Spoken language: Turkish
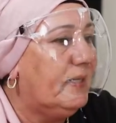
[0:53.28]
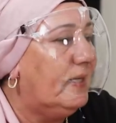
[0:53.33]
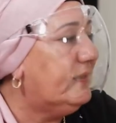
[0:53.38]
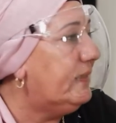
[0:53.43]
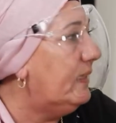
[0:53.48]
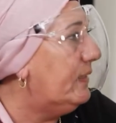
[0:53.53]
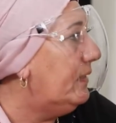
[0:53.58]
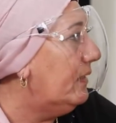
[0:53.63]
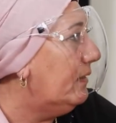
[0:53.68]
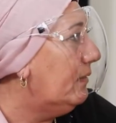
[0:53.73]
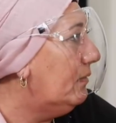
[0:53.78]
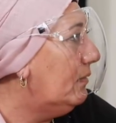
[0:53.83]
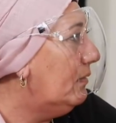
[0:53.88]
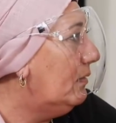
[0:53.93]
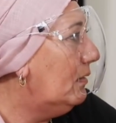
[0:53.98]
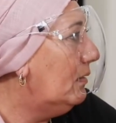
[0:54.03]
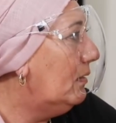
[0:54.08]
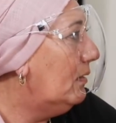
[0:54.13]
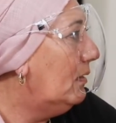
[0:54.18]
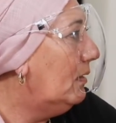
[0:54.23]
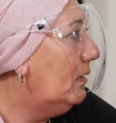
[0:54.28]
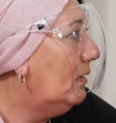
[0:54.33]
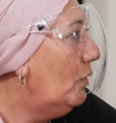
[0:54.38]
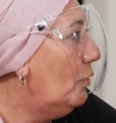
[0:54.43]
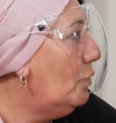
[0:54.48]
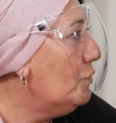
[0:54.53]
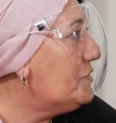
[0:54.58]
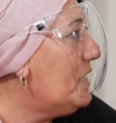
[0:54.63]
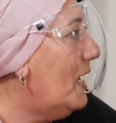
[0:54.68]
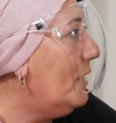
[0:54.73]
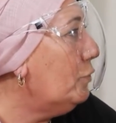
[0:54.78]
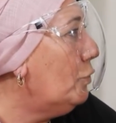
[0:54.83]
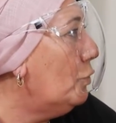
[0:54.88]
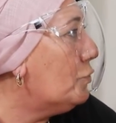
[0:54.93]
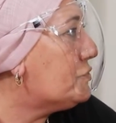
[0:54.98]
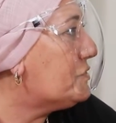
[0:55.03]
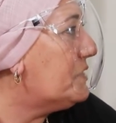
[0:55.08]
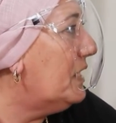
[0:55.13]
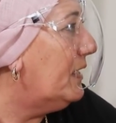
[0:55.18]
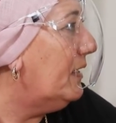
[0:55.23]
dikkat edin. Özen
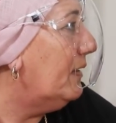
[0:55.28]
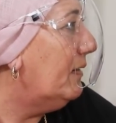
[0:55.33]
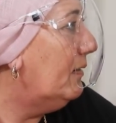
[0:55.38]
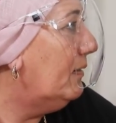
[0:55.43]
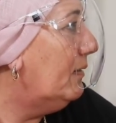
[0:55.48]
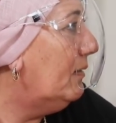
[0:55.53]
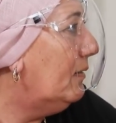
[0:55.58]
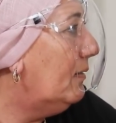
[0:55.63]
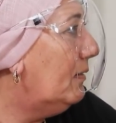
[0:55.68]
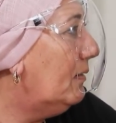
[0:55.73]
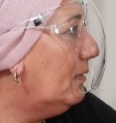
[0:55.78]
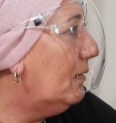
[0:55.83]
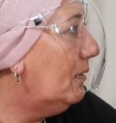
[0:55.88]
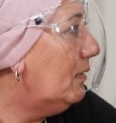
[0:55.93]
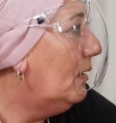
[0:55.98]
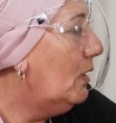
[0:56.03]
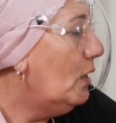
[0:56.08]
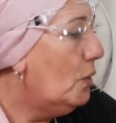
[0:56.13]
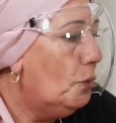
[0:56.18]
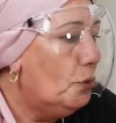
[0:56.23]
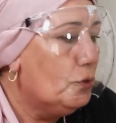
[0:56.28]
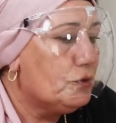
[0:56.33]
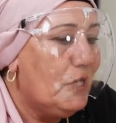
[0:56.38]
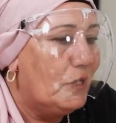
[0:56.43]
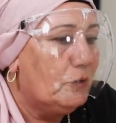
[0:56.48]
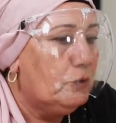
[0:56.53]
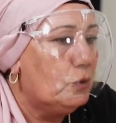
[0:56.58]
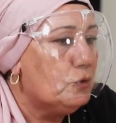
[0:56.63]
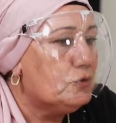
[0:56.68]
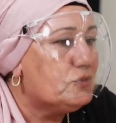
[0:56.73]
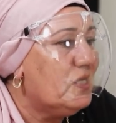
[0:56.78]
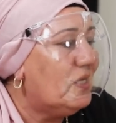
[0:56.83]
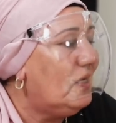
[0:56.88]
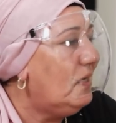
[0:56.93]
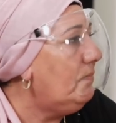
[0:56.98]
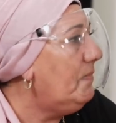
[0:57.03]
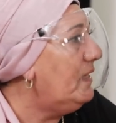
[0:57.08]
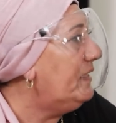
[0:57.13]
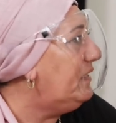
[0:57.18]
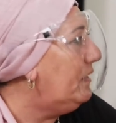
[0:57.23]
gösterin özen
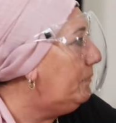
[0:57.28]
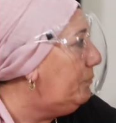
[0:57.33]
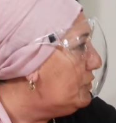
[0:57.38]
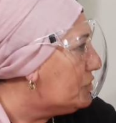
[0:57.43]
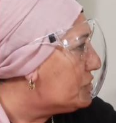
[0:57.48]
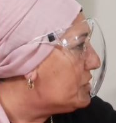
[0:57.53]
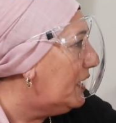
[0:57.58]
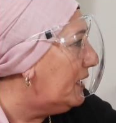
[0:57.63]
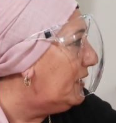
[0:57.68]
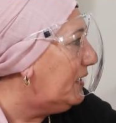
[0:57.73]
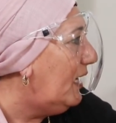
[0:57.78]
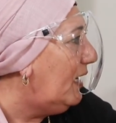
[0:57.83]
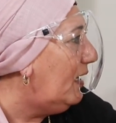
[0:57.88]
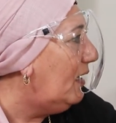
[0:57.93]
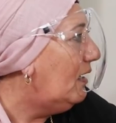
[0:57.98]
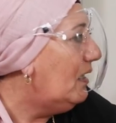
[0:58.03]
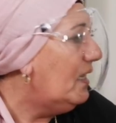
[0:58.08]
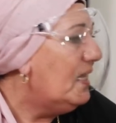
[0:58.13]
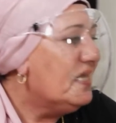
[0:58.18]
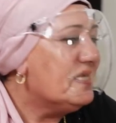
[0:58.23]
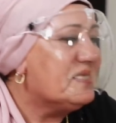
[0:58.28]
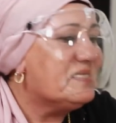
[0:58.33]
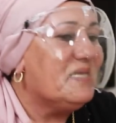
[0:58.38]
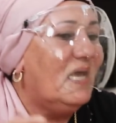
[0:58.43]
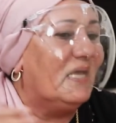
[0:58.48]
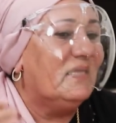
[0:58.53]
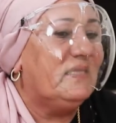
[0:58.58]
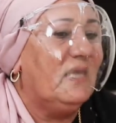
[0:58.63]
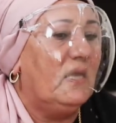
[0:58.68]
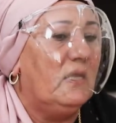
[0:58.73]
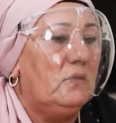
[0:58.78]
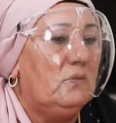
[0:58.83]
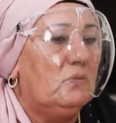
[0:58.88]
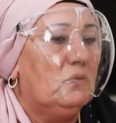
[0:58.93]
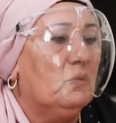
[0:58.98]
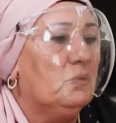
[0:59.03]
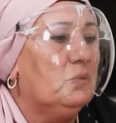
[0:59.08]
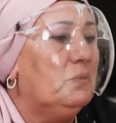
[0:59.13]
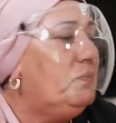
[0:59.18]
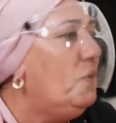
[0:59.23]
gösterilmediği bir şeyde zaten
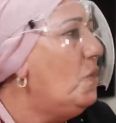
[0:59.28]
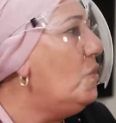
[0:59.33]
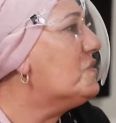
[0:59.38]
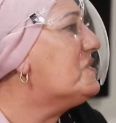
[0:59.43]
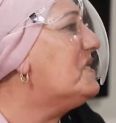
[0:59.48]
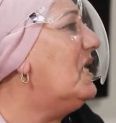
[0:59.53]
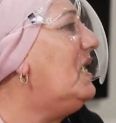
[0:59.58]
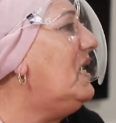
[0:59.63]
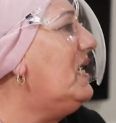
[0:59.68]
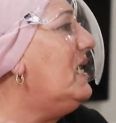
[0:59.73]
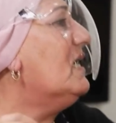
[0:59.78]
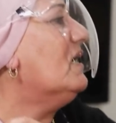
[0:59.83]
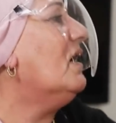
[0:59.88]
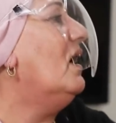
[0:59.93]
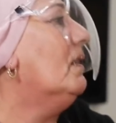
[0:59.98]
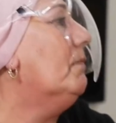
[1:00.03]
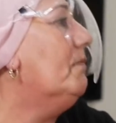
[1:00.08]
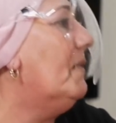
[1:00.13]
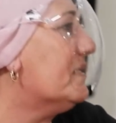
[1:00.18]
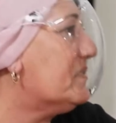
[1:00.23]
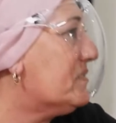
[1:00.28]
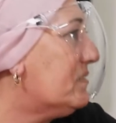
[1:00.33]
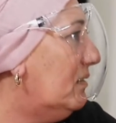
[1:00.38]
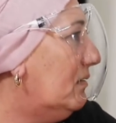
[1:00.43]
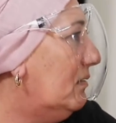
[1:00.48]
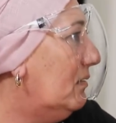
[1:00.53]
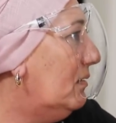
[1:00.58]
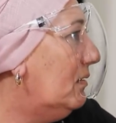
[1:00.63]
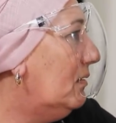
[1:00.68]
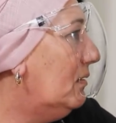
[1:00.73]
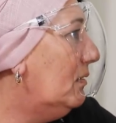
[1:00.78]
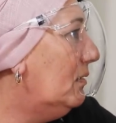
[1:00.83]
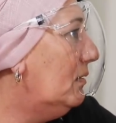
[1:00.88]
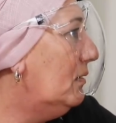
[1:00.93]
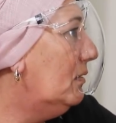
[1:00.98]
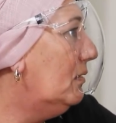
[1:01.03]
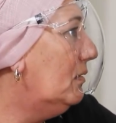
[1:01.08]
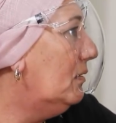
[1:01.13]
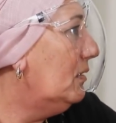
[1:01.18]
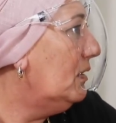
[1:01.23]
onun bir özelliği kalmaz.
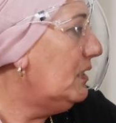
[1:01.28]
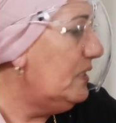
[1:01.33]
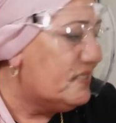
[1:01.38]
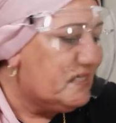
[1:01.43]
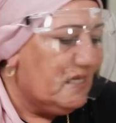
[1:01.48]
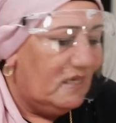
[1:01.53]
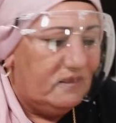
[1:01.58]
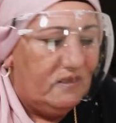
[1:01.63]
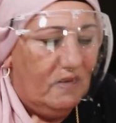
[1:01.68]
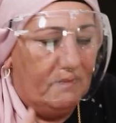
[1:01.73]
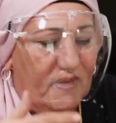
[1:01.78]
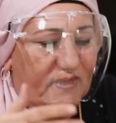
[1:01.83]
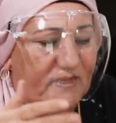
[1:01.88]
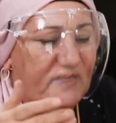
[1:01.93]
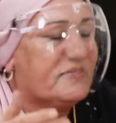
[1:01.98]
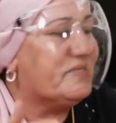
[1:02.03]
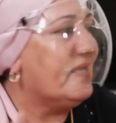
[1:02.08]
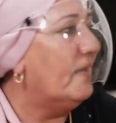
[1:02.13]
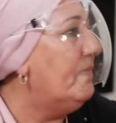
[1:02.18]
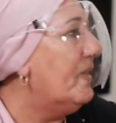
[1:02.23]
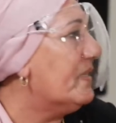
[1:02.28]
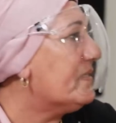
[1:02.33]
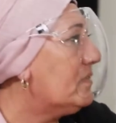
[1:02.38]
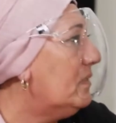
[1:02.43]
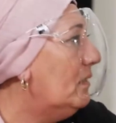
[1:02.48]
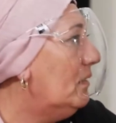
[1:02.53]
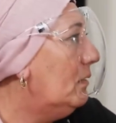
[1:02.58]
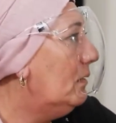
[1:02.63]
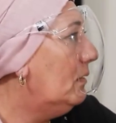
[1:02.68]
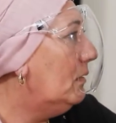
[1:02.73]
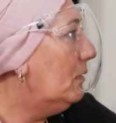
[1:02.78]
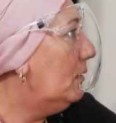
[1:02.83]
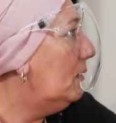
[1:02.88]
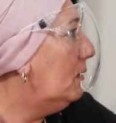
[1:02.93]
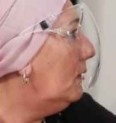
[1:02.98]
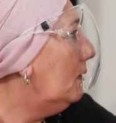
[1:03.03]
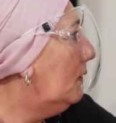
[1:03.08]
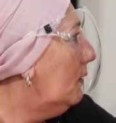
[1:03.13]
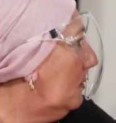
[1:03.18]
İnsan yemek istemez. E tabii